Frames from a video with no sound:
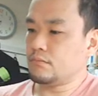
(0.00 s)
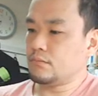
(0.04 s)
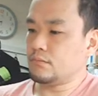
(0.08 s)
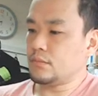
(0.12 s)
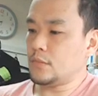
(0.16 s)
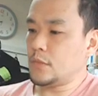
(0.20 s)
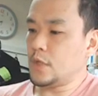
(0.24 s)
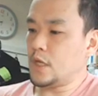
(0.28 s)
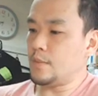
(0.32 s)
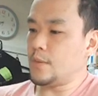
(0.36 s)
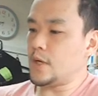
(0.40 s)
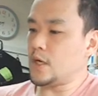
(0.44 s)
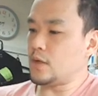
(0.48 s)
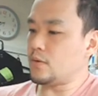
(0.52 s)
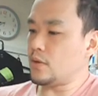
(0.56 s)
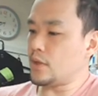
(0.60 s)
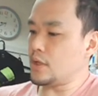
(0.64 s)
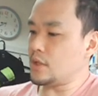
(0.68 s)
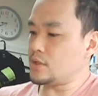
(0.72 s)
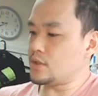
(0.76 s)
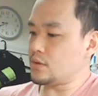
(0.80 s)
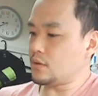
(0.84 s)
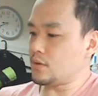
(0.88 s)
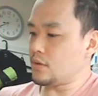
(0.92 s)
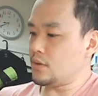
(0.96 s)
で、まあ、これ
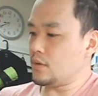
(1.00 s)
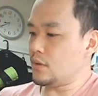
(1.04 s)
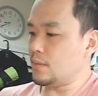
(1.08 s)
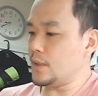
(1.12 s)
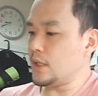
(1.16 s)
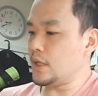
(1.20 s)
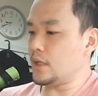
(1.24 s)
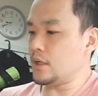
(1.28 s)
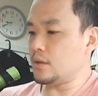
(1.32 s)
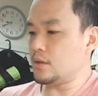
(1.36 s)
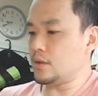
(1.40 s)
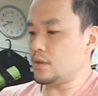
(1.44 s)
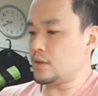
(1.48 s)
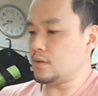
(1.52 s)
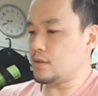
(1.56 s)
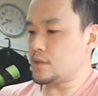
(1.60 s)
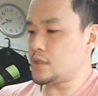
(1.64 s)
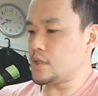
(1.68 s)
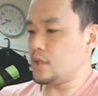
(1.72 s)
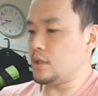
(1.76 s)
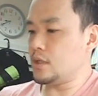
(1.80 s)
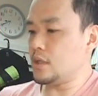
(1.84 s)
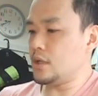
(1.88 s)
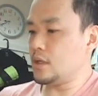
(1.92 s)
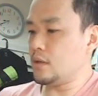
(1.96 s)
ちょっと読めないという人は、
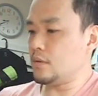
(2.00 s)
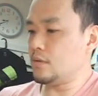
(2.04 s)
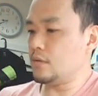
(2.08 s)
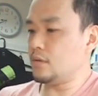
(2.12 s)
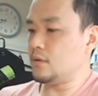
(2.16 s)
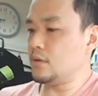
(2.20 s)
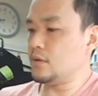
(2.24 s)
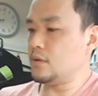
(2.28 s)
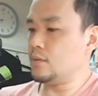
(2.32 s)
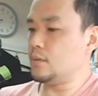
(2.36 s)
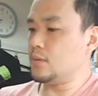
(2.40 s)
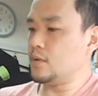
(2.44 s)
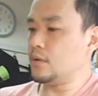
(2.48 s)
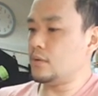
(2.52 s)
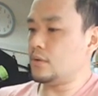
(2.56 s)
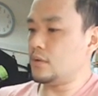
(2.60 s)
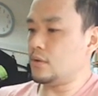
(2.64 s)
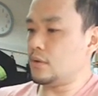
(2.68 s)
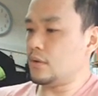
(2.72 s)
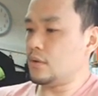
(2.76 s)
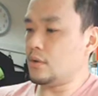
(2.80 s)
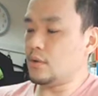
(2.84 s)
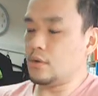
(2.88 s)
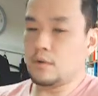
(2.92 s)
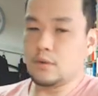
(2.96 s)
ぜひね、こういうもの
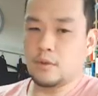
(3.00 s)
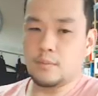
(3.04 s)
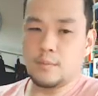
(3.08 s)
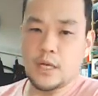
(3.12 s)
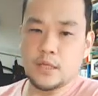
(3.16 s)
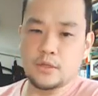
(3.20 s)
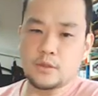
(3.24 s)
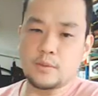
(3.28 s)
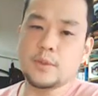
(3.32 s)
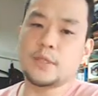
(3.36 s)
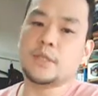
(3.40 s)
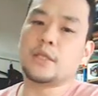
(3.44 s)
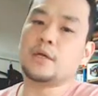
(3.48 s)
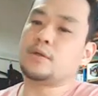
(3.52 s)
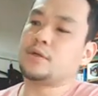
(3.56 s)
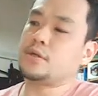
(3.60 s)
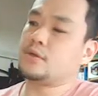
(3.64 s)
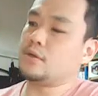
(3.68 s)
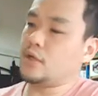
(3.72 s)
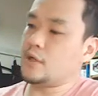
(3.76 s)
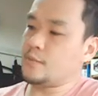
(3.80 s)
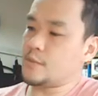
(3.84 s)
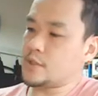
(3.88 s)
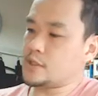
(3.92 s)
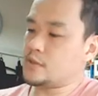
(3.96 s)
をまとめてる人
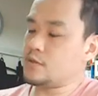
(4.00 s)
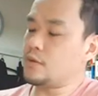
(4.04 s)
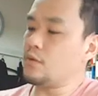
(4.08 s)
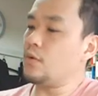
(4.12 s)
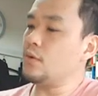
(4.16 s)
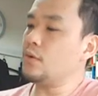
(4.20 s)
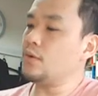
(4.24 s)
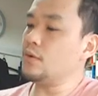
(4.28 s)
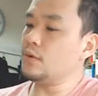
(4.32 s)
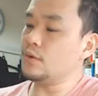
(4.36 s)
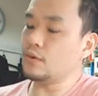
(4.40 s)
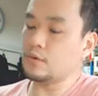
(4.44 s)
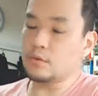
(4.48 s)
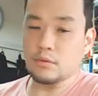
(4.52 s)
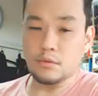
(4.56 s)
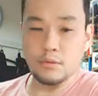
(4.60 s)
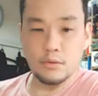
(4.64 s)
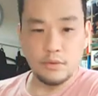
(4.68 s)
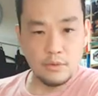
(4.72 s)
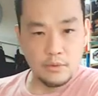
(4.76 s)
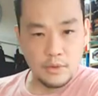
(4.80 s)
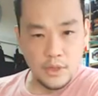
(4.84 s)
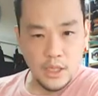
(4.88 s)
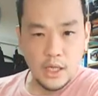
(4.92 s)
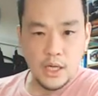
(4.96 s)
がいます。どういうとこ
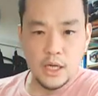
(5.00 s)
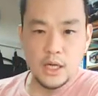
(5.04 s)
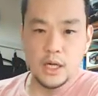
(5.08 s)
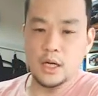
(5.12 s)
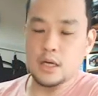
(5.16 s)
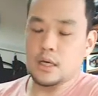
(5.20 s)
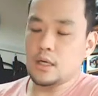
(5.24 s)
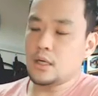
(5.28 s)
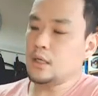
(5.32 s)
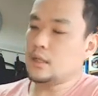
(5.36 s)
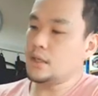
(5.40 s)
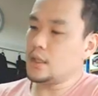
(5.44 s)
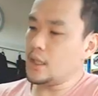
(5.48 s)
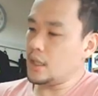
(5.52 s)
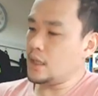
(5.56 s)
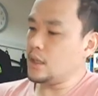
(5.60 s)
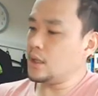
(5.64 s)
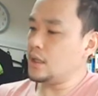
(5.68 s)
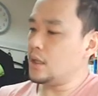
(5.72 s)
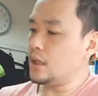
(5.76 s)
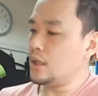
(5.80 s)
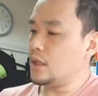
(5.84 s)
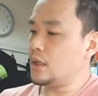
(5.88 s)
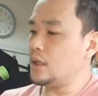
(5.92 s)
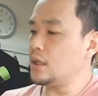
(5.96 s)
ろが、ね、
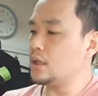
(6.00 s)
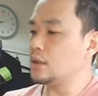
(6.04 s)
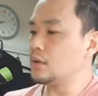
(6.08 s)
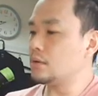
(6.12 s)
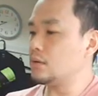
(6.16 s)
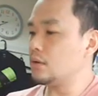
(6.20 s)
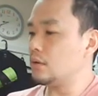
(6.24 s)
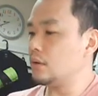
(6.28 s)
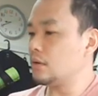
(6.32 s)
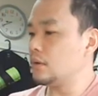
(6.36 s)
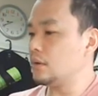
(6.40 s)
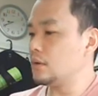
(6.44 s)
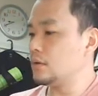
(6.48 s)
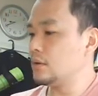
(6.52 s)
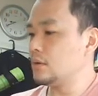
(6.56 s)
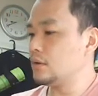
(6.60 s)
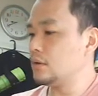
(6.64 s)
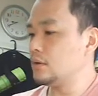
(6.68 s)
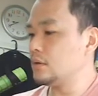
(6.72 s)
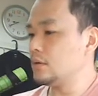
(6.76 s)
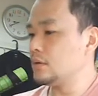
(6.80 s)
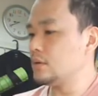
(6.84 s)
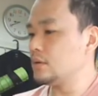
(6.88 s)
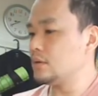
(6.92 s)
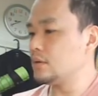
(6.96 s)
えっと、
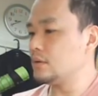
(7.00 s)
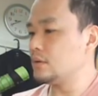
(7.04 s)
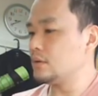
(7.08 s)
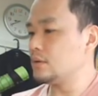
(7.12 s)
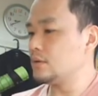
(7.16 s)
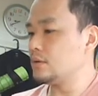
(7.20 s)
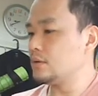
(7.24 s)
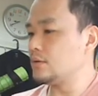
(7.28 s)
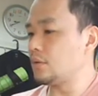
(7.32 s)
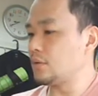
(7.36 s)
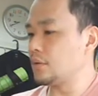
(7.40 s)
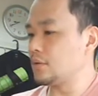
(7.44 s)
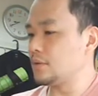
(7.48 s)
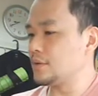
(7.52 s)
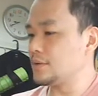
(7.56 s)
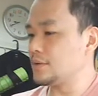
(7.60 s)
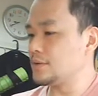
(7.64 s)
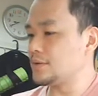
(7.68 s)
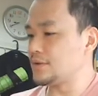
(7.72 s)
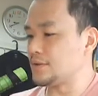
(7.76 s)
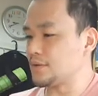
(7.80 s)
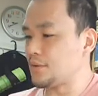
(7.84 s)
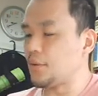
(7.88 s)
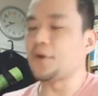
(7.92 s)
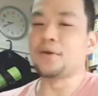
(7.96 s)
と、
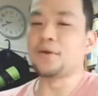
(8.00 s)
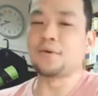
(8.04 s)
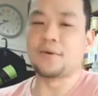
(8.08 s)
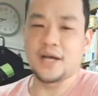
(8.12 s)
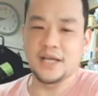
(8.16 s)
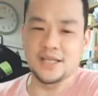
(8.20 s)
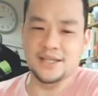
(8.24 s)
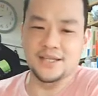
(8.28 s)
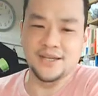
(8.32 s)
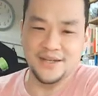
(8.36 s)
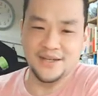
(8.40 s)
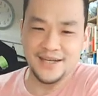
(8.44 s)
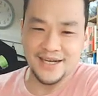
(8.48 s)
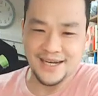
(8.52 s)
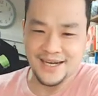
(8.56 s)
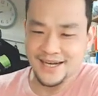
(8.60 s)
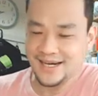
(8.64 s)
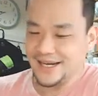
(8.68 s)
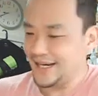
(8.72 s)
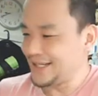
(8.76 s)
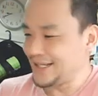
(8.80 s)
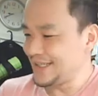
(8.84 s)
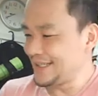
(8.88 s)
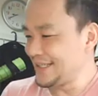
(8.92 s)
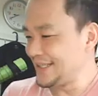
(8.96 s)
すごいのかっていうか
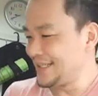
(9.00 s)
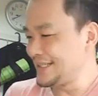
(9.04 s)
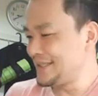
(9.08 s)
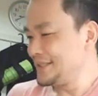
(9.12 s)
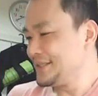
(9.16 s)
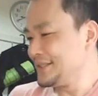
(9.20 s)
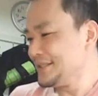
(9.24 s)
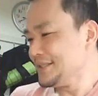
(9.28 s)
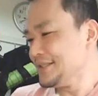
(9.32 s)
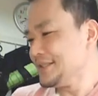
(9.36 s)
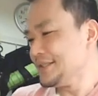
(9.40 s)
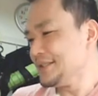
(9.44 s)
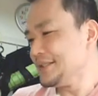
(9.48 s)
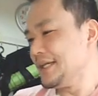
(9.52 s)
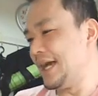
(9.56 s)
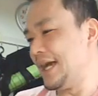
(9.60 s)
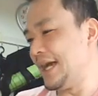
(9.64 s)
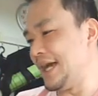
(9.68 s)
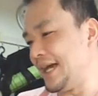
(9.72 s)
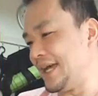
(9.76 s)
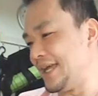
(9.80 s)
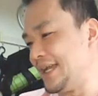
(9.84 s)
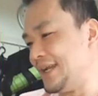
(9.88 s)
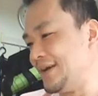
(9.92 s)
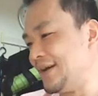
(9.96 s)
あ
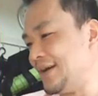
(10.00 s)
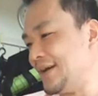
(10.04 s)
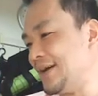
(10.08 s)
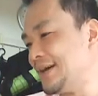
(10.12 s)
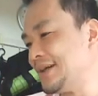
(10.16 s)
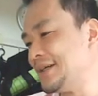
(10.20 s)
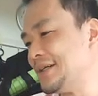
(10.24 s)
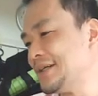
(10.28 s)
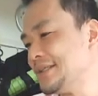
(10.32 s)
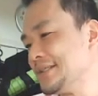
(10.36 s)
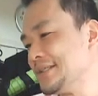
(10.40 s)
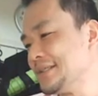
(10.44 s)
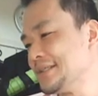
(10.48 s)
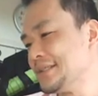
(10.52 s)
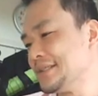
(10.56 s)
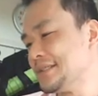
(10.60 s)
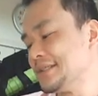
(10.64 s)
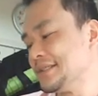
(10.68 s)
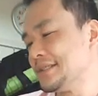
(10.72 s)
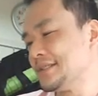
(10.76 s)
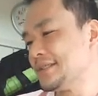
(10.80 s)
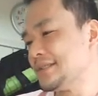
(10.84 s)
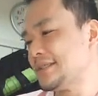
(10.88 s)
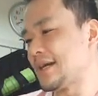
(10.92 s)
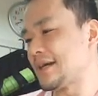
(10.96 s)
の、
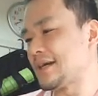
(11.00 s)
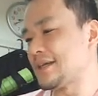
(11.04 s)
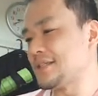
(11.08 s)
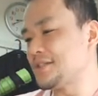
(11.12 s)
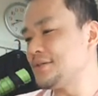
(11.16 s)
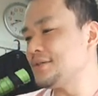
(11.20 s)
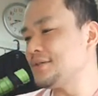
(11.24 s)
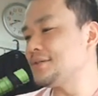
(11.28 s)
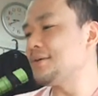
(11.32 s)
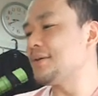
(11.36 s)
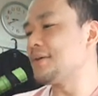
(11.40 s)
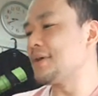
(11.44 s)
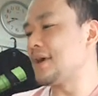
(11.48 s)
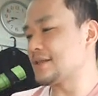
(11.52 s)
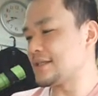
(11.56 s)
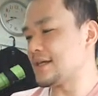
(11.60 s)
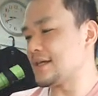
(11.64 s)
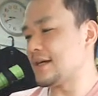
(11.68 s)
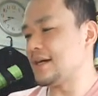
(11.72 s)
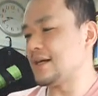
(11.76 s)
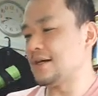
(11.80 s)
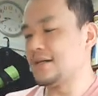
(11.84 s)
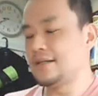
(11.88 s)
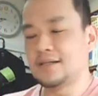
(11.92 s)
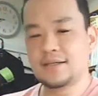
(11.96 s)
だから、主語が
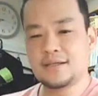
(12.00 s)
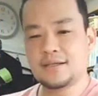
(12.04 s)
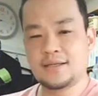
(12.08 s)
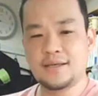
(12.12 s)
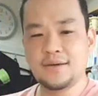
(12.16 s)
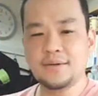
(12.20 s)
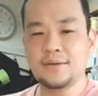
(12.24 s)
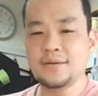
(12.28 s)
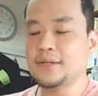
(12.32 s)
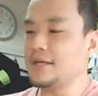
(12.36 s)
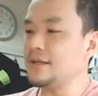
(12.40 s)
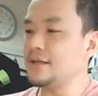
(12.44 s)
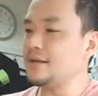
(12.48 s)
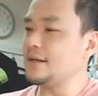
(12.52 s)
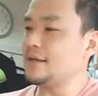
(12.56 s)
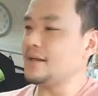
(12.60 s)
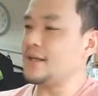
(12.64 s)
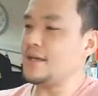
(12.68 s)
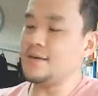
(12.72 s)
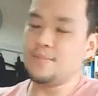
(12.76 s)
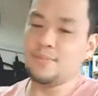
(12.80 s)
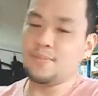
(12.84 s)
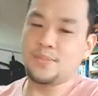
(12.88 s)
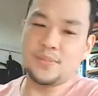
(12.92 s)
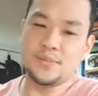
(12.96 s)
さ、基本的には
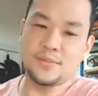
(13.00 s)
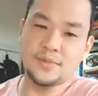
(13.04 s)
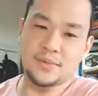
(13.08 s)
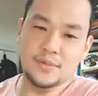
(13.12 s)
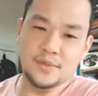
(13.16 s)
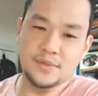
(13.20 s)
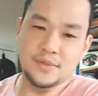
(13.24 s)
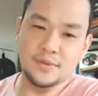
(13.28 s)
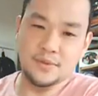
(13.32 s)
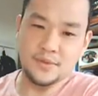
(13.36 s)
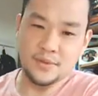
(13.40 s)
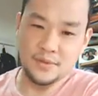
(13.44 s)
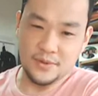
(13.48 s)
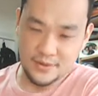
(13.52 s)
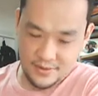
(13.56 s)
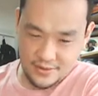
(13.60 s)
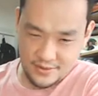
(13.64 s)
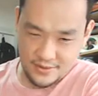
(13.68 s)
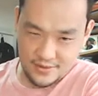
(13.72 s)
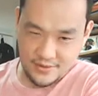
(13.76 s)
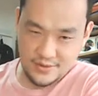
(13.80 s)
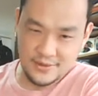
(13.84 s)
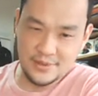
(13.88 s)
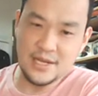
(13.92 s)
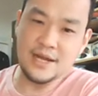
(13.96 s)
憲法の
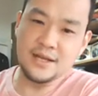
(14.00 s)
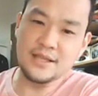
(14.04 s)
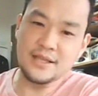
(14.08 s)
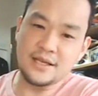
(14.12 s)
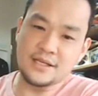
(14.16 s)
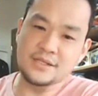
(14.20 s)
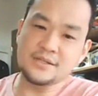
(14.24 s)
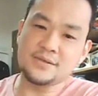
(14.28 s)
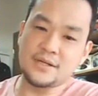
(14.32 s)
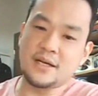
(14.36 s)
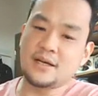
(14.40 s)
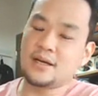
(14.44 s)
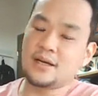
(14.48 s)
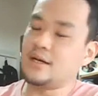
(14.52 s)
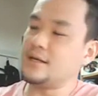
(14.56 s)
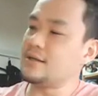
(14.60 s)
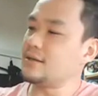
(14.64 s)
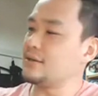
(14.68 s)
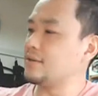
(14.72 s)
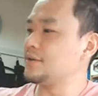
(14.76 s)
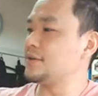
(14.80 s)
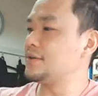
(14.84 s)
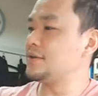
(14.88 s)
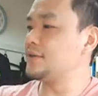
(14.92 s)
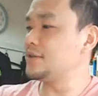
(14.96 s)
成り立ちを考える
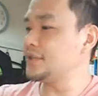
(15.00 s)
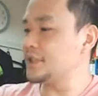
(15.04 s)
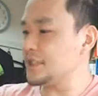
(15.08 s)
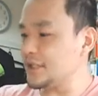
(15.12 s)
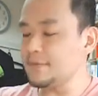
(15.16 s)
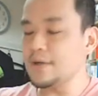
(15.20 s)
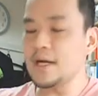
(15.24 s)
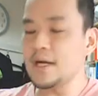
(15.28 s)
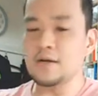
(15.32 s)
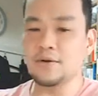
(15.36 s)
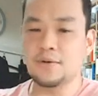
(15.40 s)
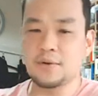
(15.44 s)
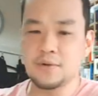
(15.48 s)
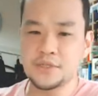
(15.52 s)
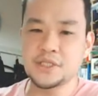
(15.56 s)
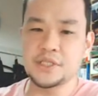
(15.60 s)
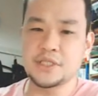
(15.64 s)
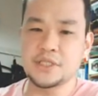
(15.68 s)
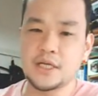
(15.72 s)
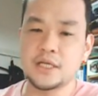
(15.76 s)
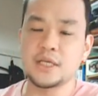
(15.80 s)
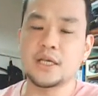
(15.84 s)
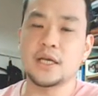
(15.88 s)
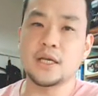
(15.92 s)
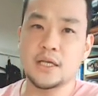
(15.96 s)
と、国はこうし
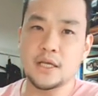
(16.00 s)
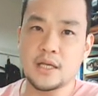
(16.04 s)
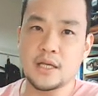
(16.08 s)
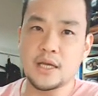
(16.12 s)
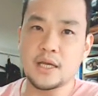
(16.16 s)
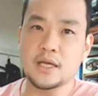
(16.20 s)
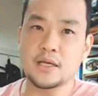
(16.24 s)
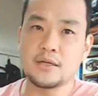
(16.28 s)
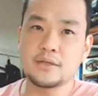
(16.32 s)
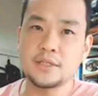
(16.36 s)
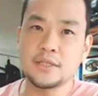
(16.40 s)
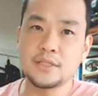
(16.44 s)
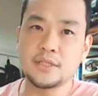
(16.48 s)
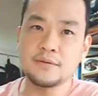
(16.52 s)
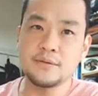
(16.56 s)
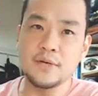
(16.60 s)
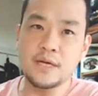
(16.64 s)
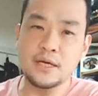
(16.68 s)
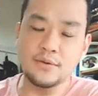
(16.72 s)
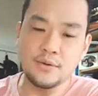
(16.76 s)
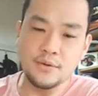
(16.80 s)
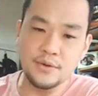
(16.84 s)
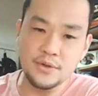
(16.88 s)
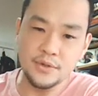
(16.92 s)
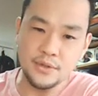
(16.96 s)
なきゃいけない。国は
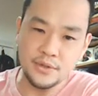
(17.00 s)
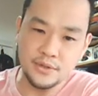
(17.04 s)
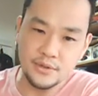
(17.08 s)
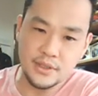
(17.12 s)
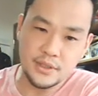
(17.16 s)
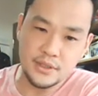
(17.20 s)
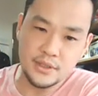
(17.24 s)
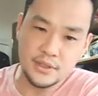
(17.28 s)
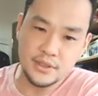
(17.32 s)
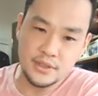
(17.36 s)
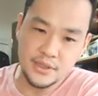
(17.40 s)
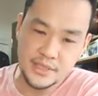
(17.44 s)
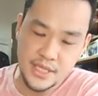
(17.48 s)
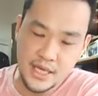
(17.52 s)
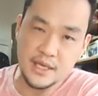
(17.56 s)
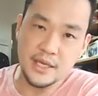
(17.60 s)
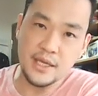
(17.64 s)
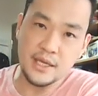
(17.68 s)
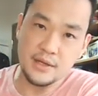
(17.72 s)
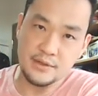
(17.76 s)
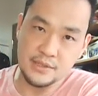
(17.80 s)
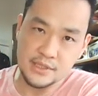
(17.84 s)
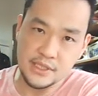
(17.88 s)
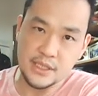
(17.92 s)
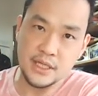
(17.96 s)
こういう制
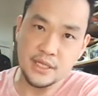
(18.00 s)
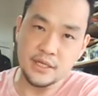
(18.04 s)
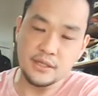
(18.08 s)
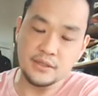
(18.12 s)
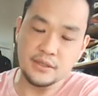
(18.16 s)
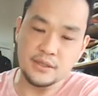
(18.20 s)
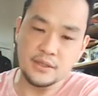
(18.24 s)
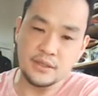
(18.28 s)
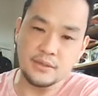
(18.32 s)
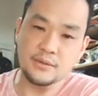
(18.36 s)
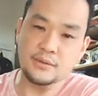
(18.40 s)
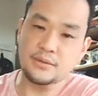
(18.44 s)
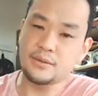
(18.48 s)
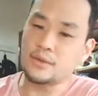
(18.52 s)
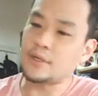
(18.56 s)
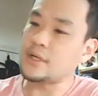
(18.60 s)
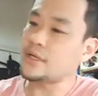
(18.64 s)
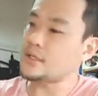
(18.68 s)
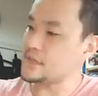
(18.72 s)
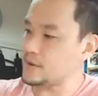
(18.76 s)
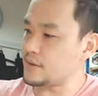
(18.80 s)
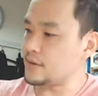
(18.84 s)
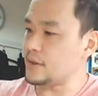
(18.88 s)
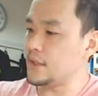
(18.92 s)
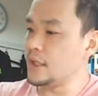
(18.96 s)
限をされるっていうことなん
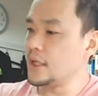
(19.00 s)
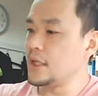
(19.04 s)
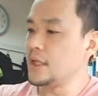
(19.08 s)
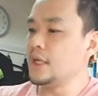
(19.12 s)
ですよ。